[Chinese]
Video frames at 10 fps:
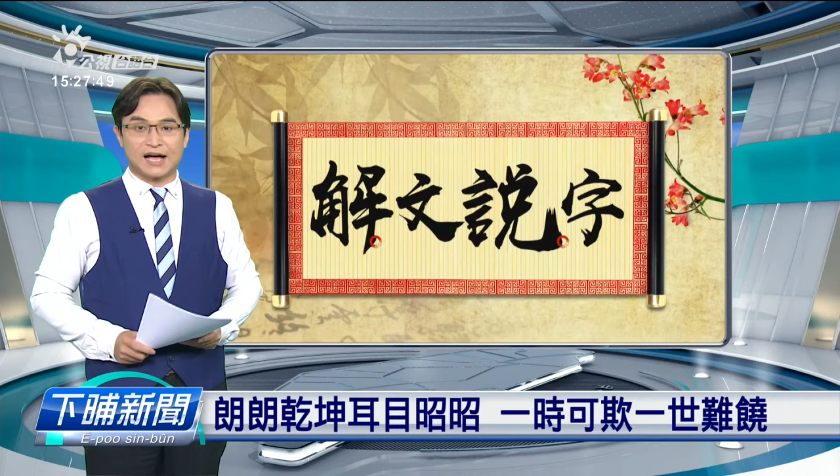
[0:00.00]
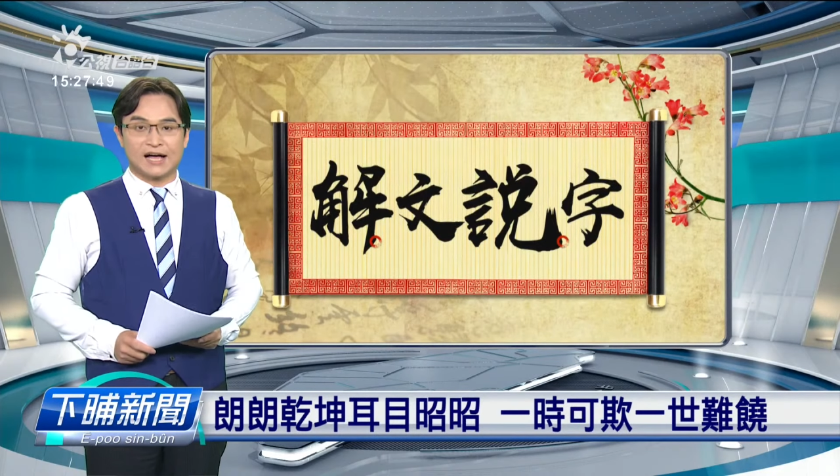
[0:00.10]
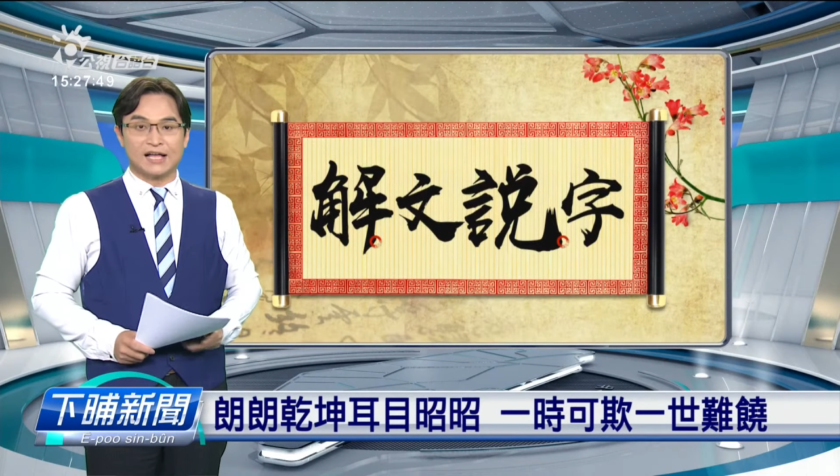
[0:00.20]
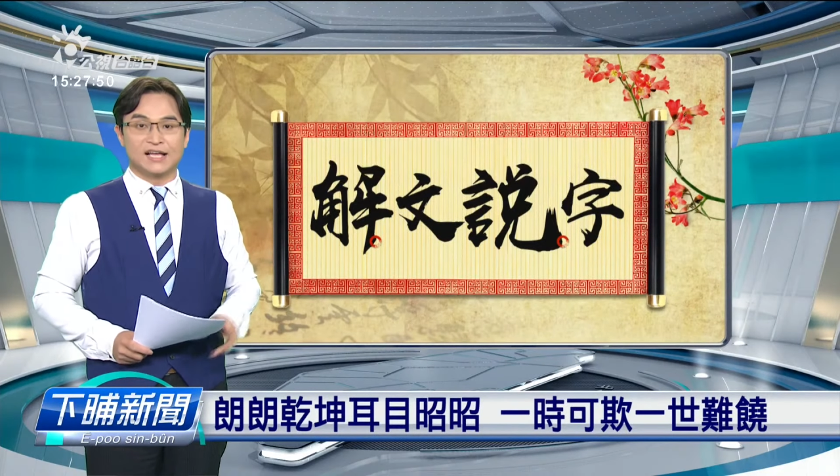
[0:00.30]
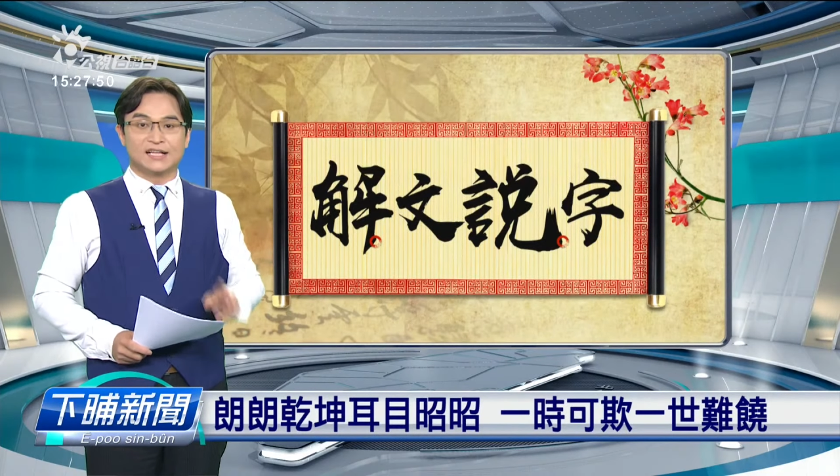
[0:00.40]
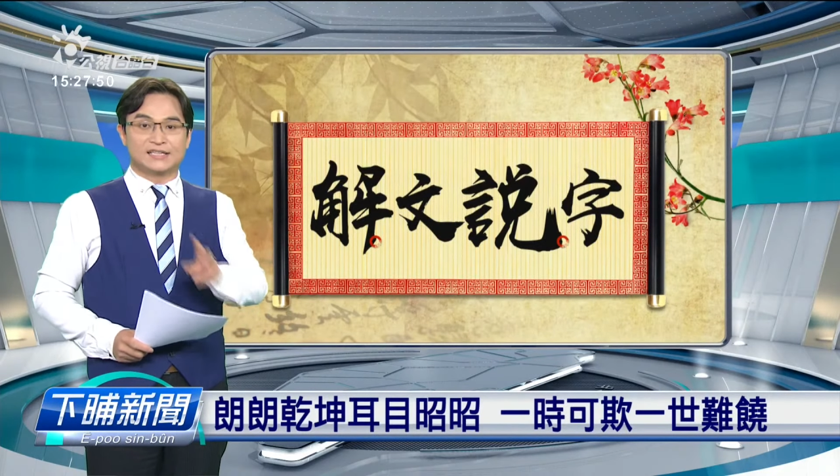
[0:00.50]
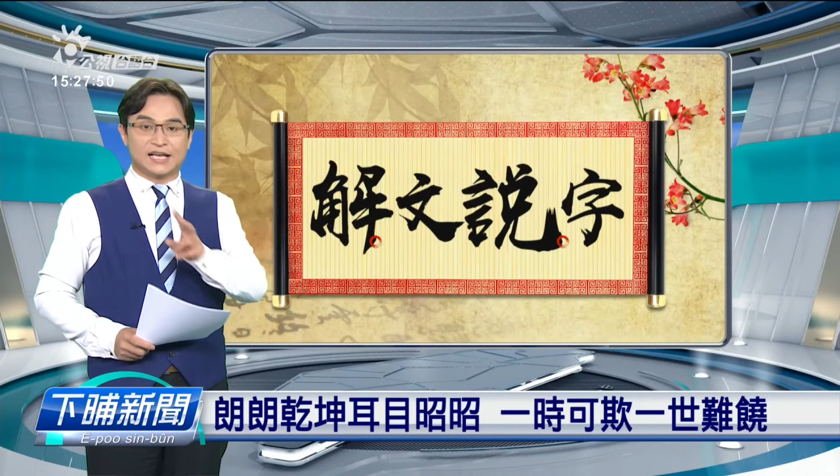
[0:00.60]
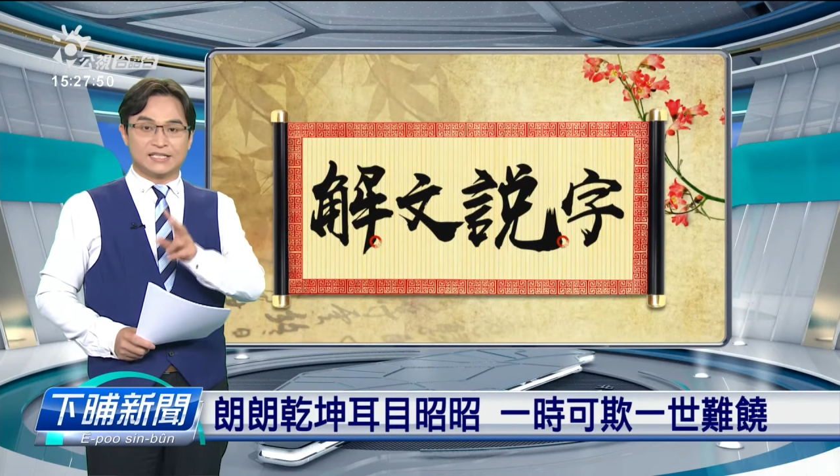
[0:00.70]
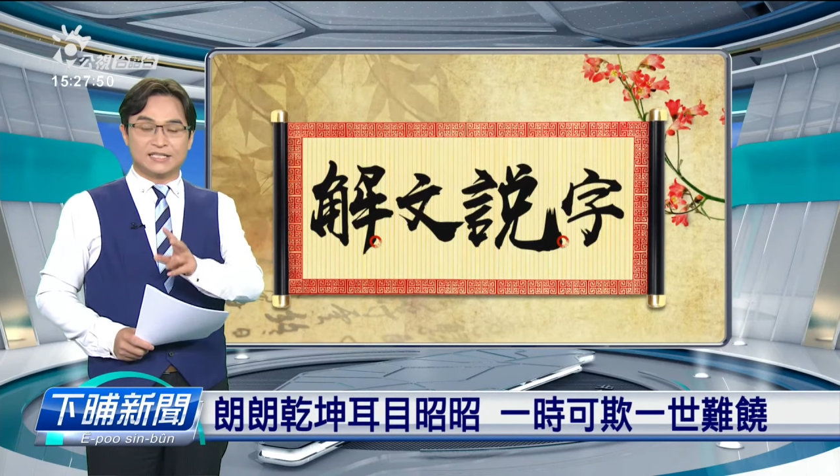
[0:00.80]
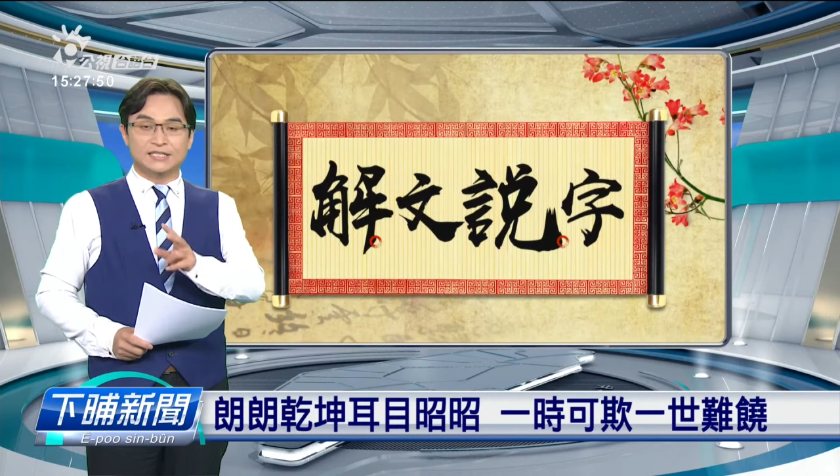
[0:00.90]
巧。
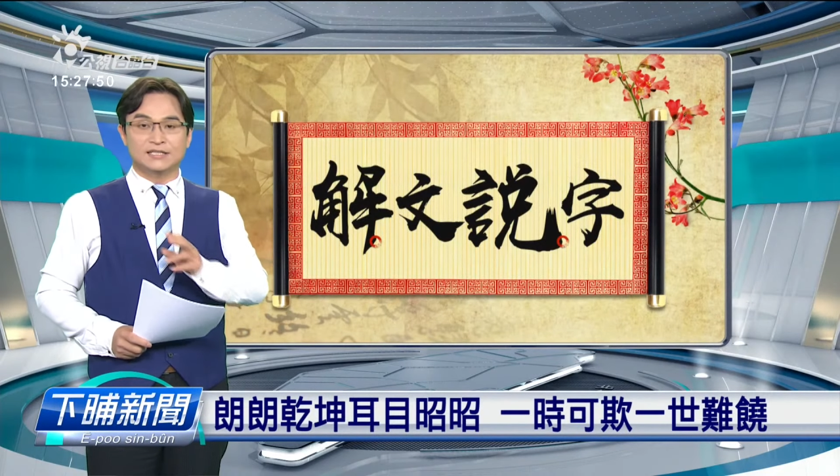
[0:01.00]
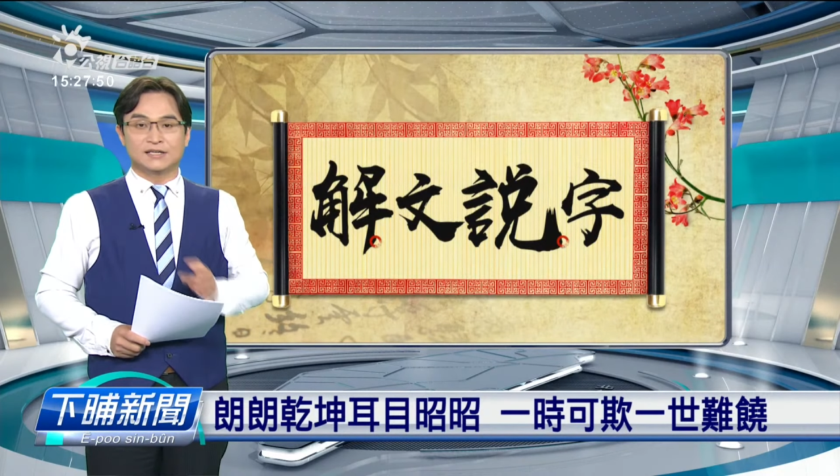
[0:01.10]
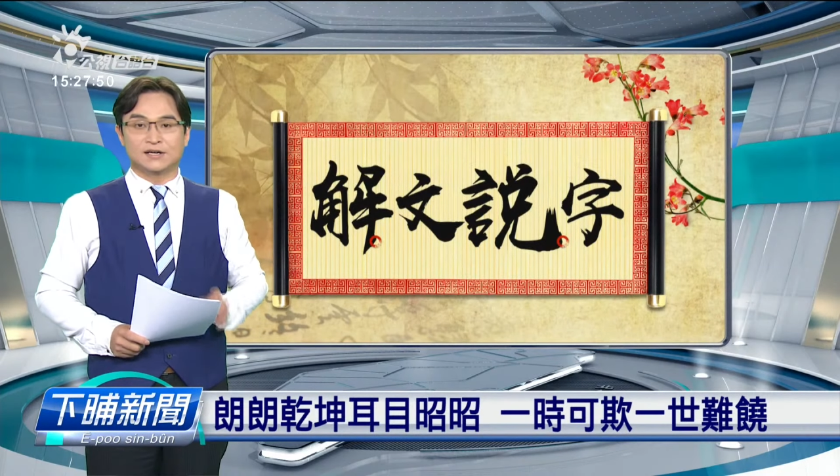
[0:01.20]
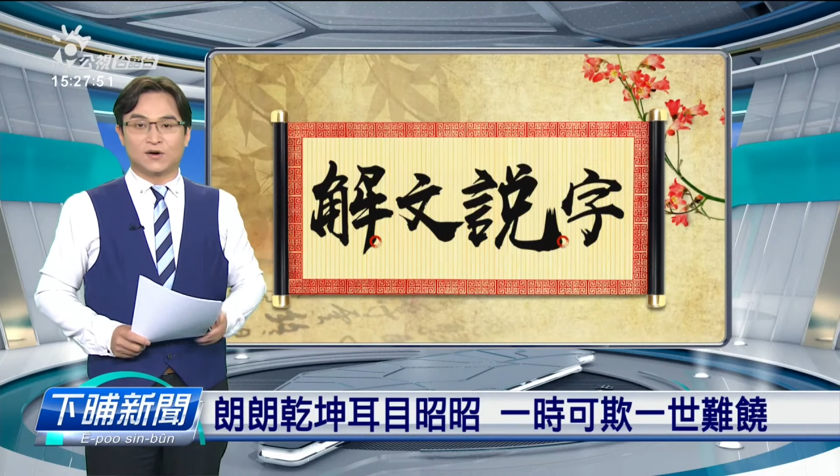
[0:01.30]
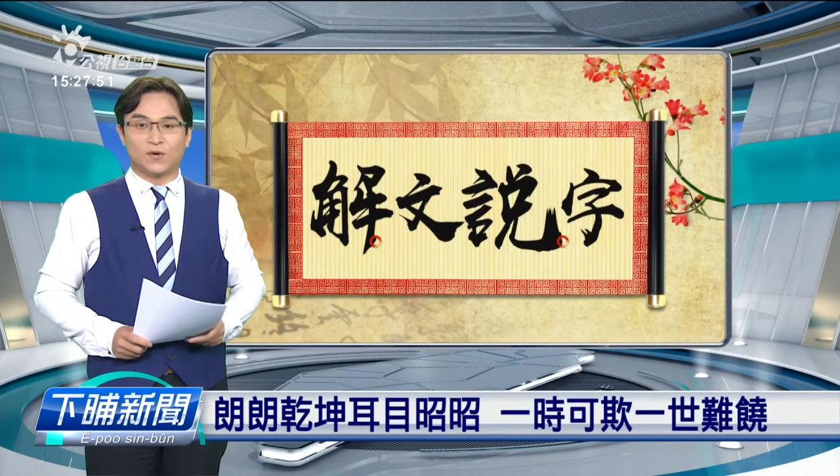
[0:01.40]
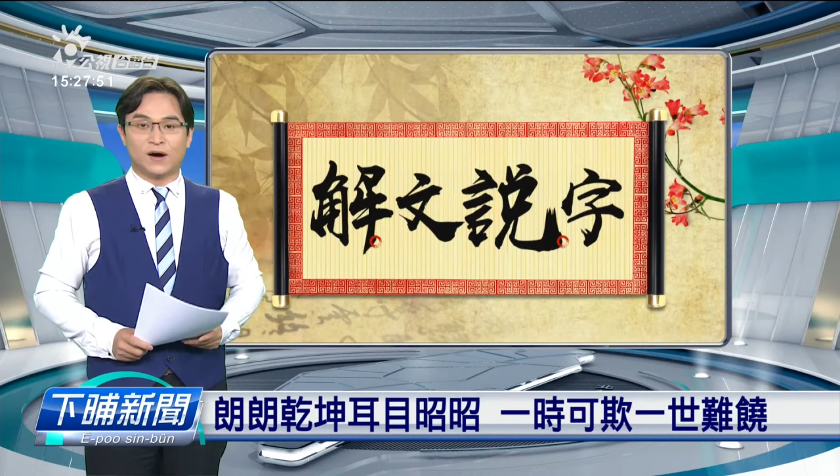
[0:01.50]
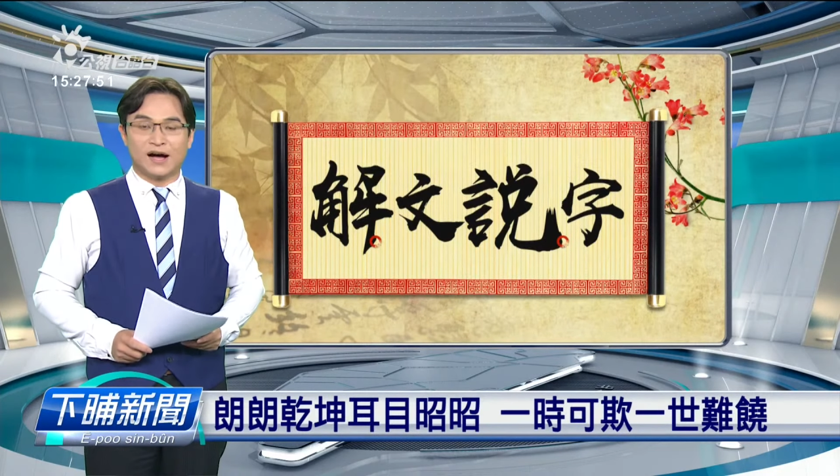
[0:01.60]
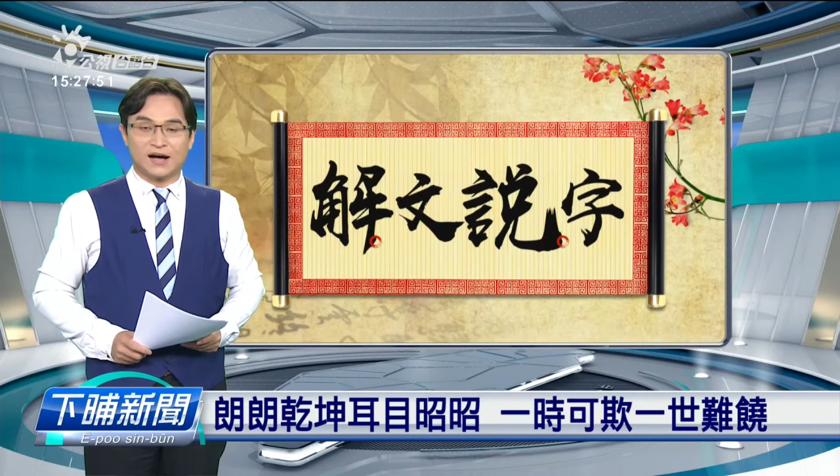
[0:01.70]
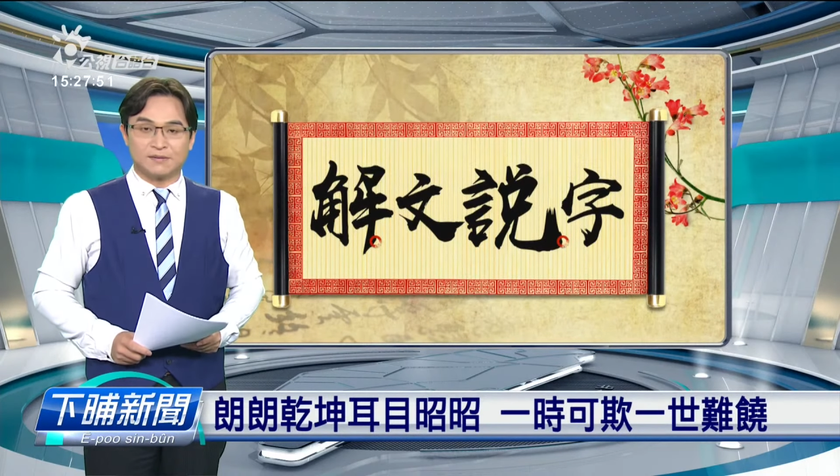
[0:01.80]
第二，